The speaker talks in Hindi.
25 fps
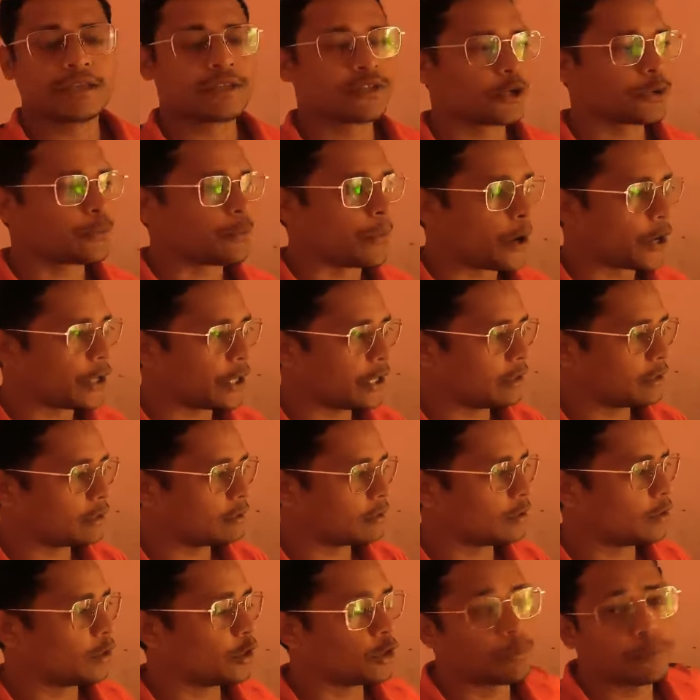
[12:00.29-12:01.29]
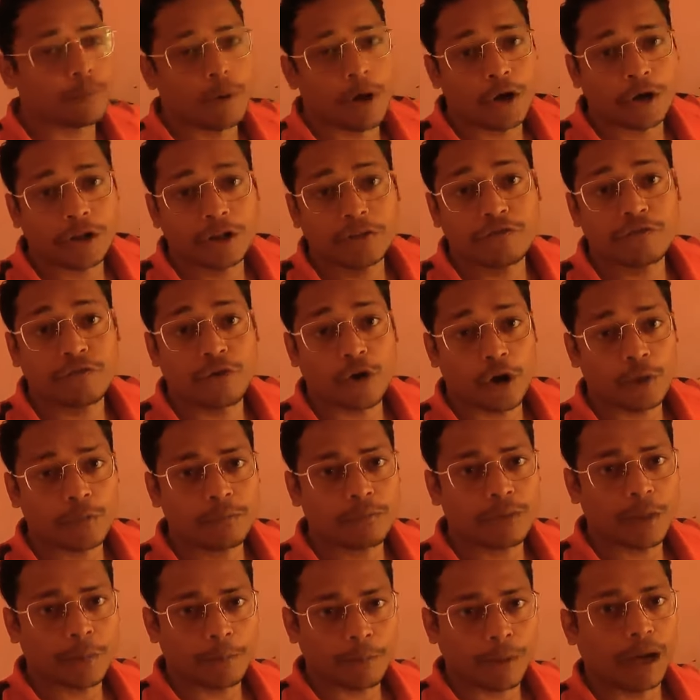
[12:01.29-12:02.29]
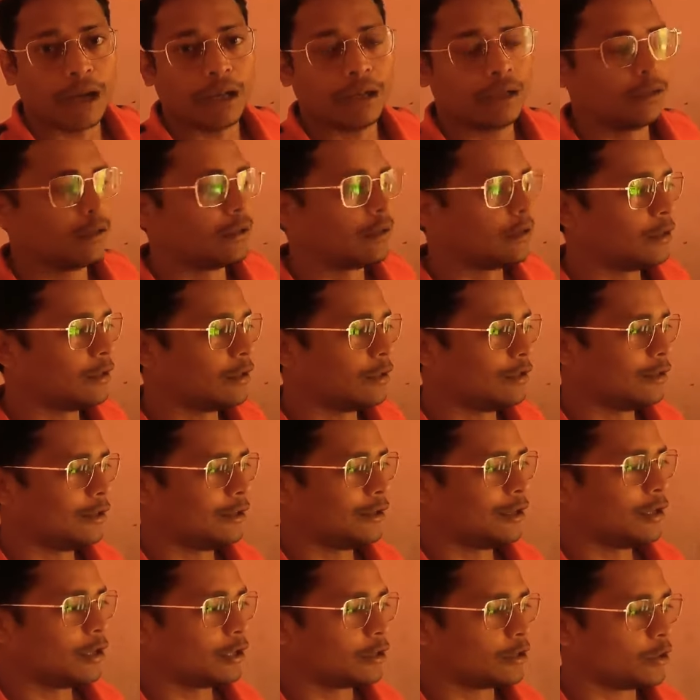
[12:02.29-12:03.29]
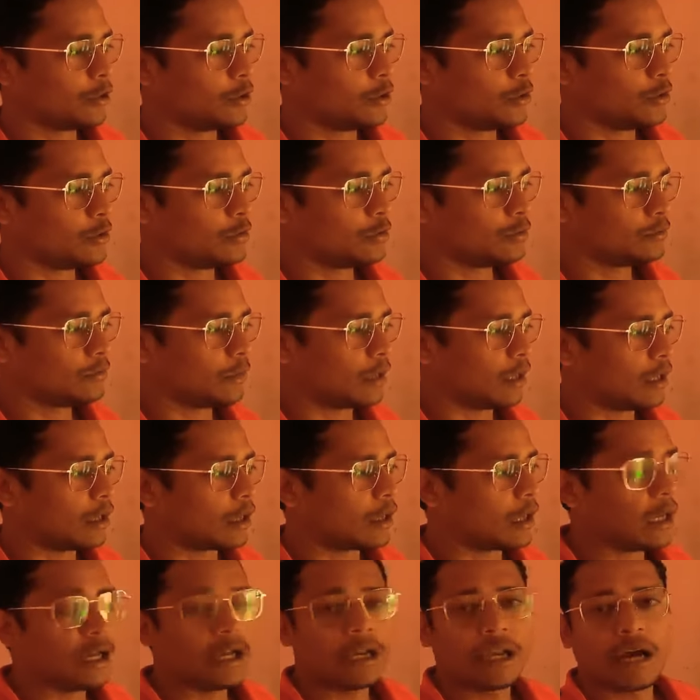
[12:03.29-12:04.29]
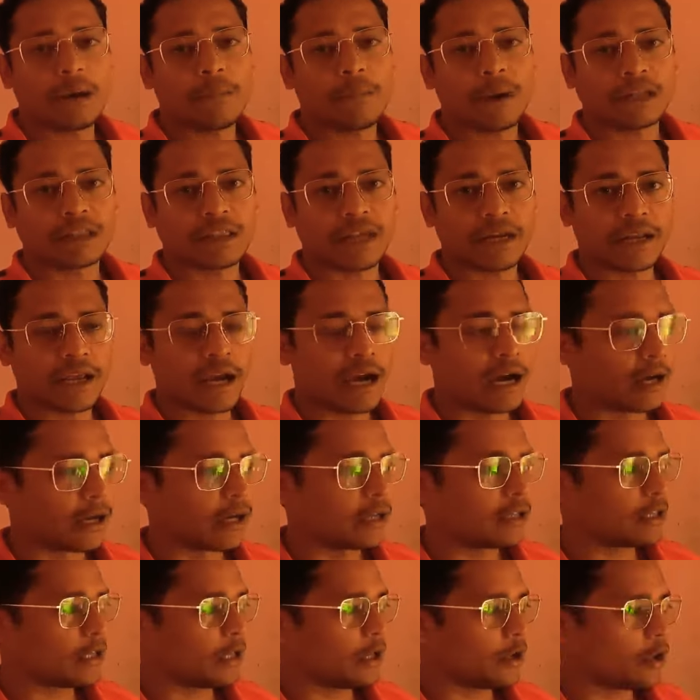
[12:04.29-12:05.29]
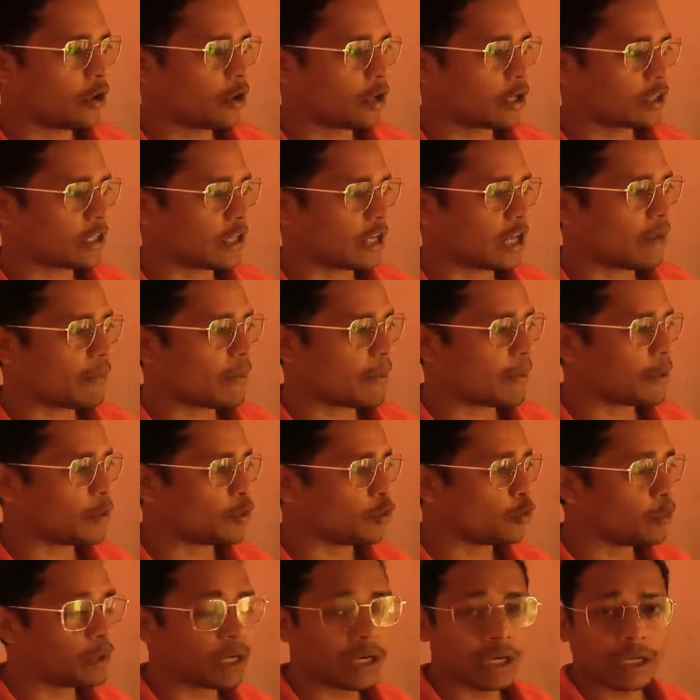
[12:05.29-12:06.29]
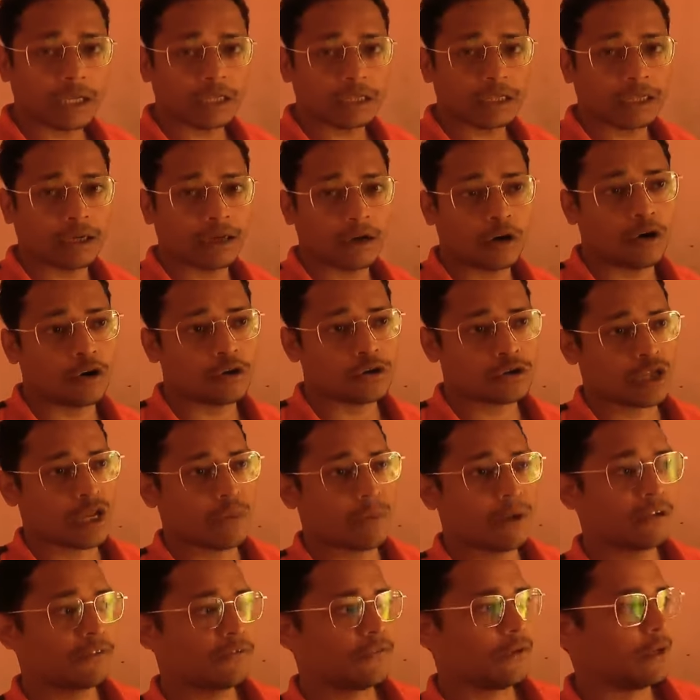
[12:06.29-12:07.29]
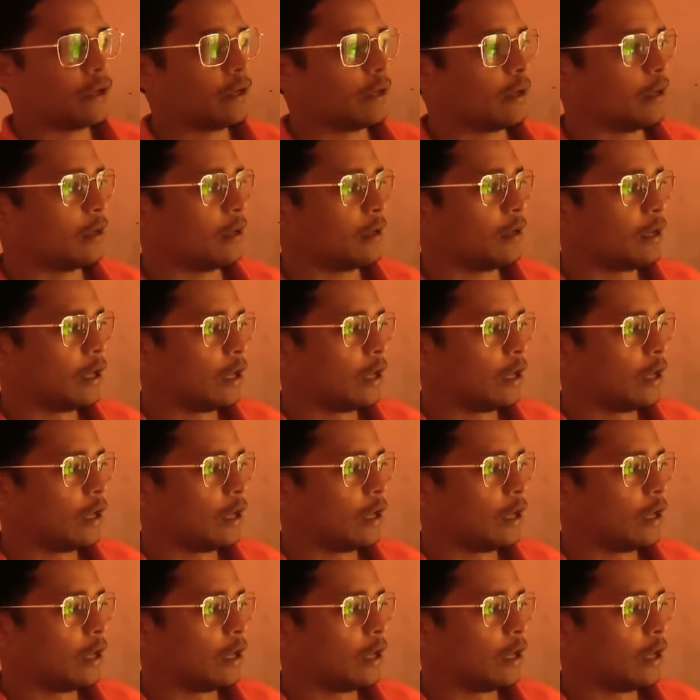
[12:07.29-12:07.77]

ये गज गुड मॉर्निंग गुड मॉर्निंग फ्रॉम नेपाल तो कल हम अतरिया आ गए थे और अतरिया हमने रूम ले लिया था और उसके बाद फिर